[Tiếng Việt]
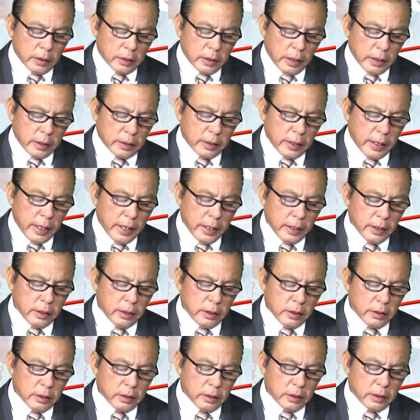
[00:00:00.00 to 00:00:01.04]
Thật ra
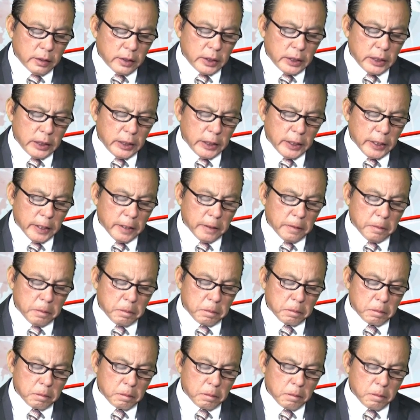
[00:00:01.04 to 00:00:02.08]
đó thì ờ,
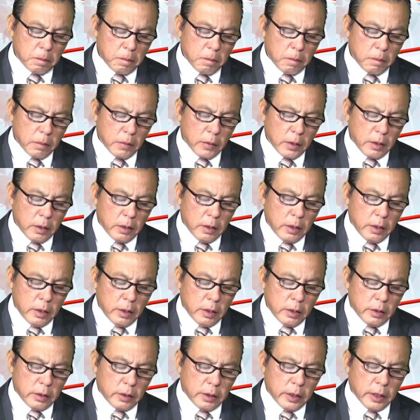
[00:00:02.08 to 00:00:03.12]

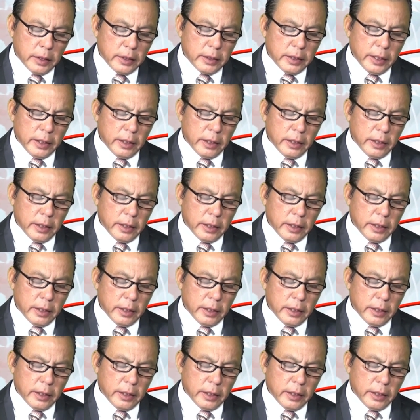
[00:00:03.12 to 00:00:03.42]
những